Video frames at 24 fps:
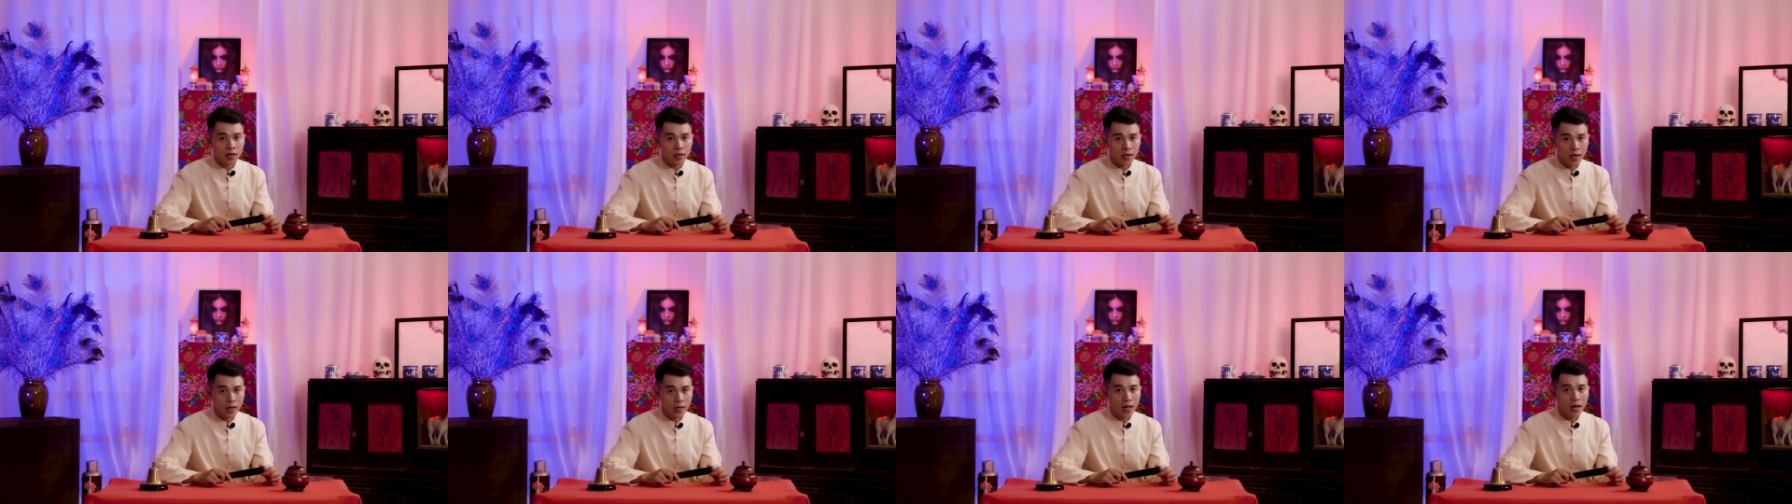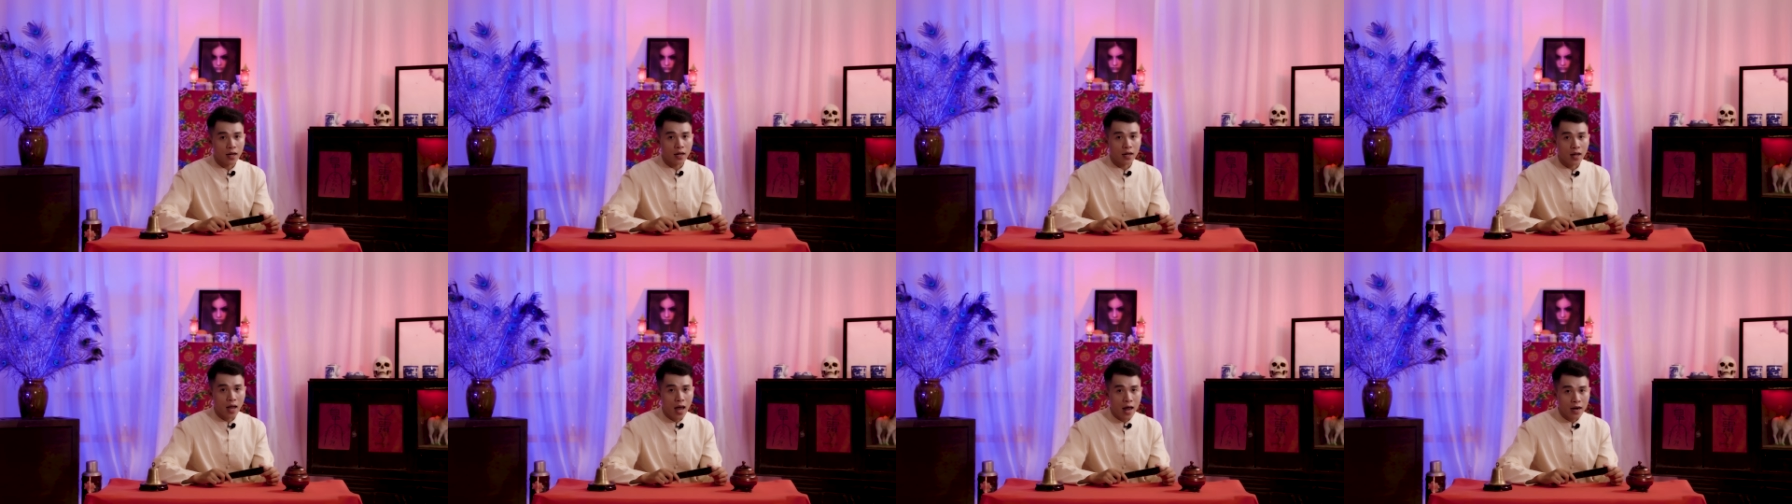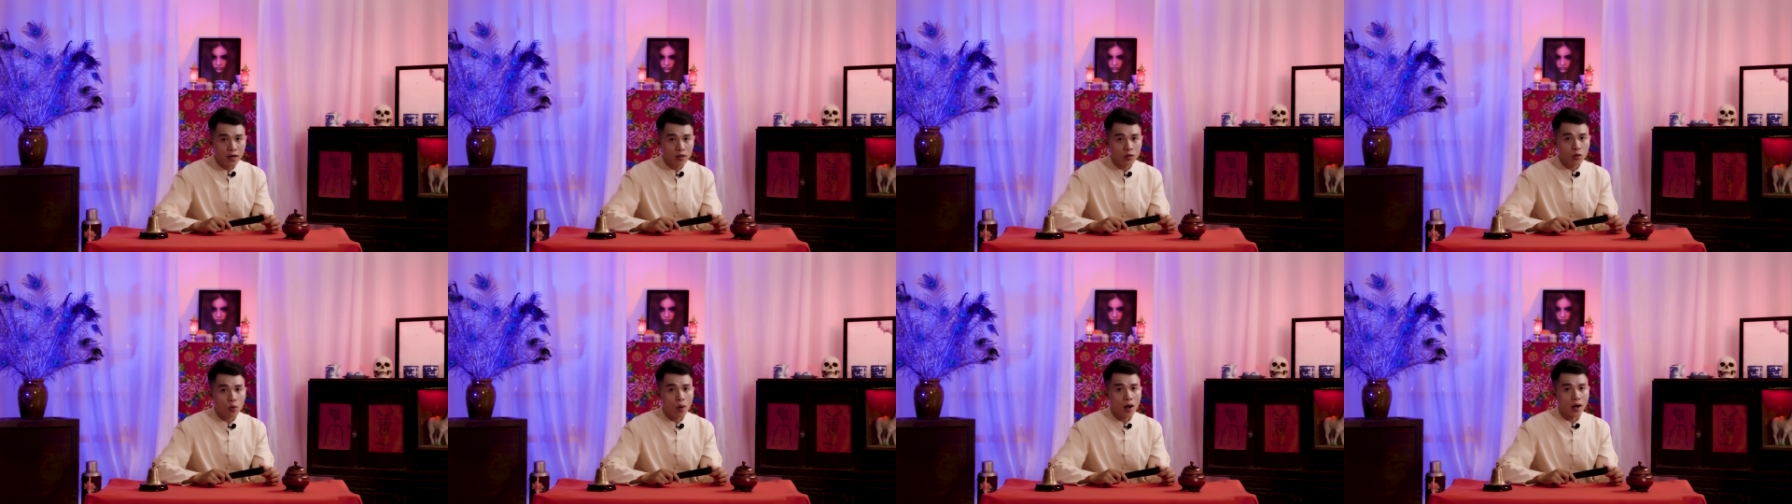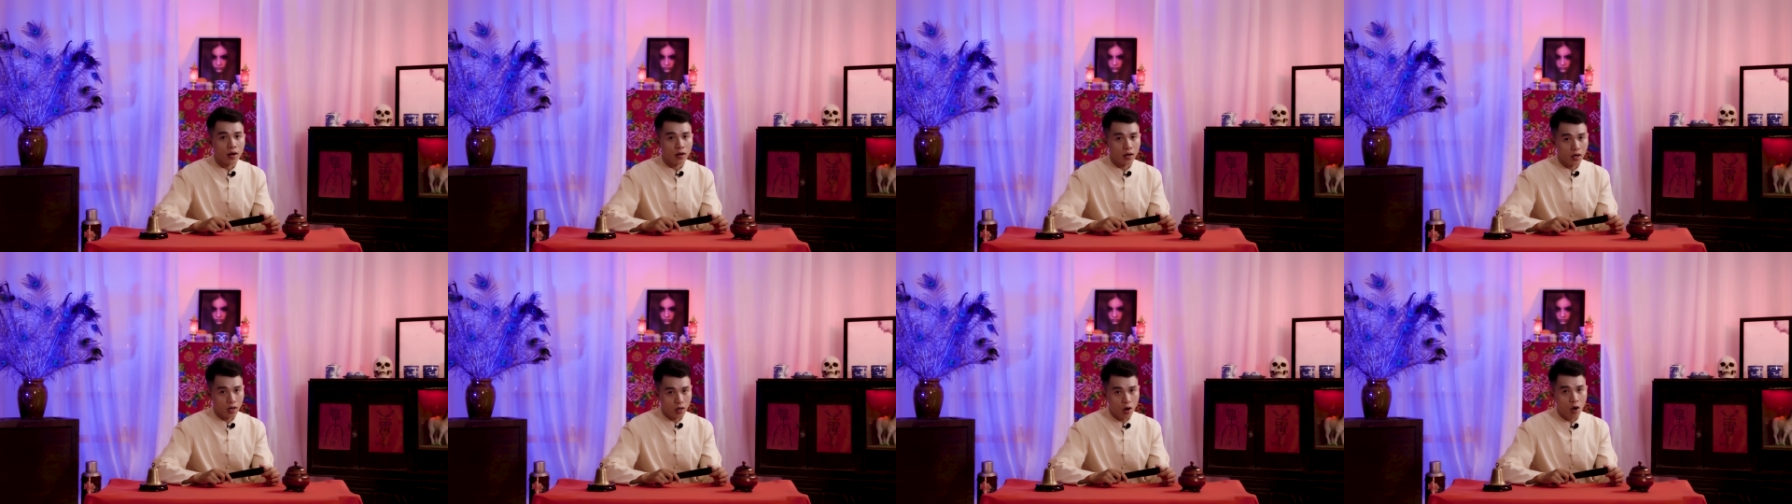nên đã cán
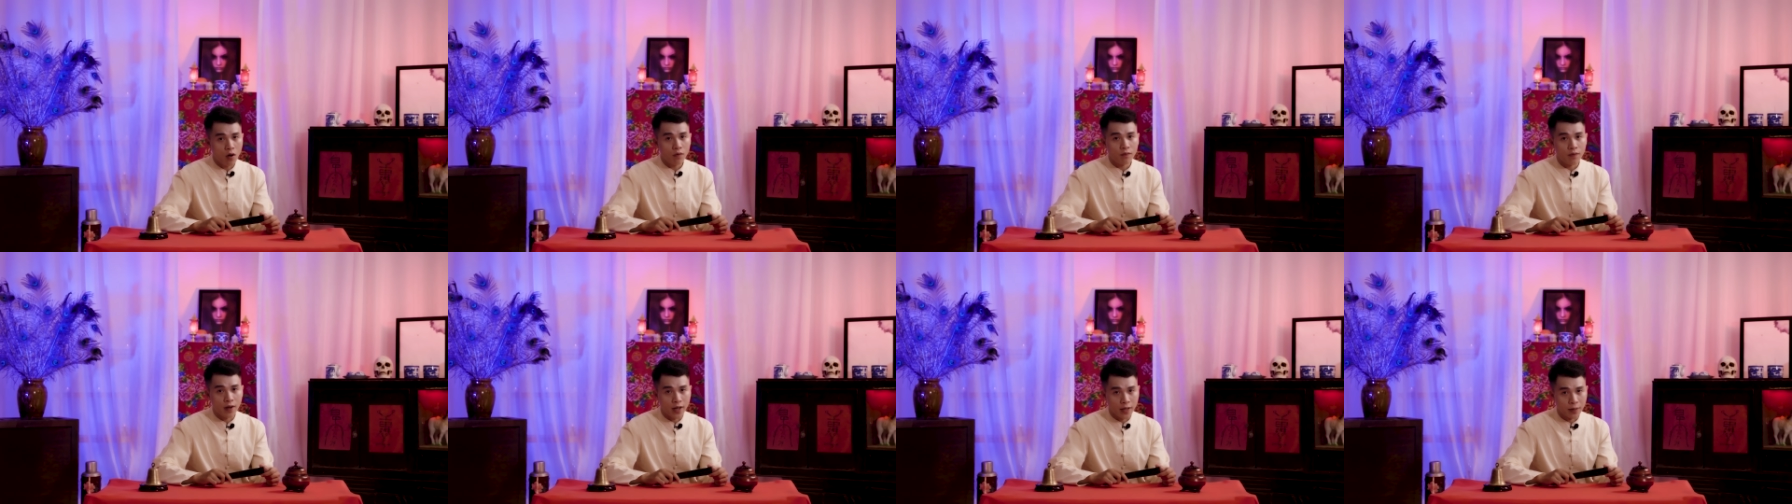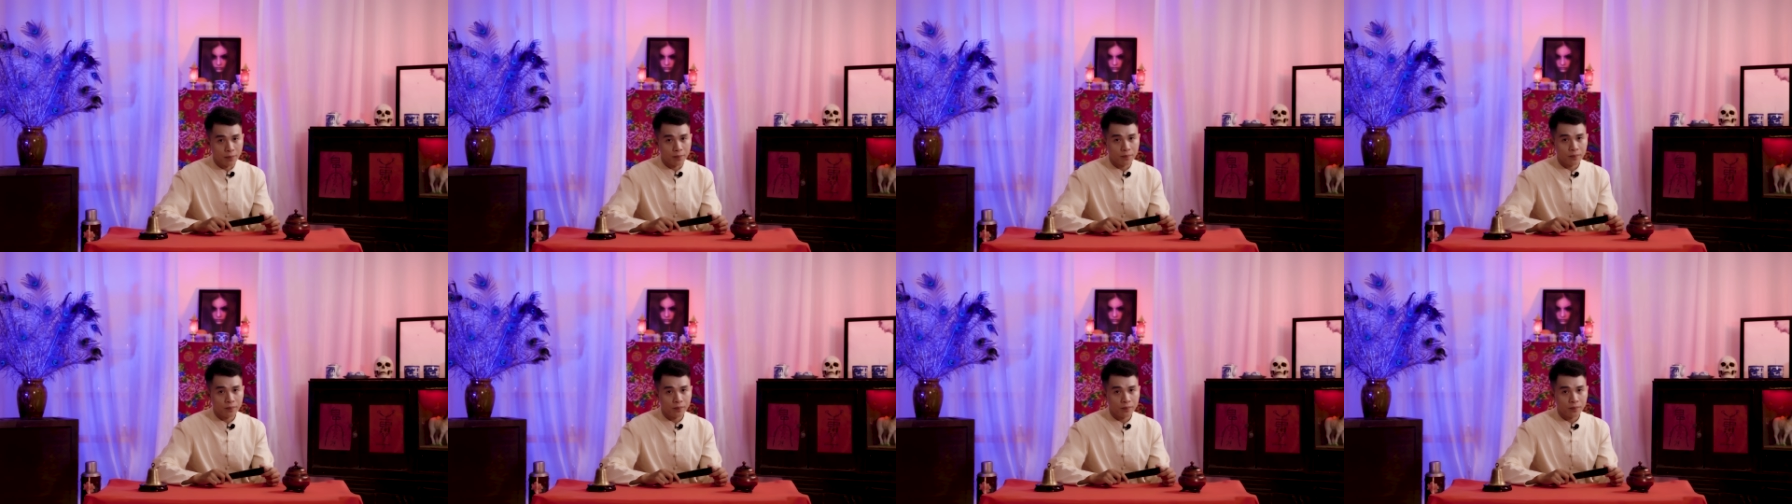qua người nó vậy.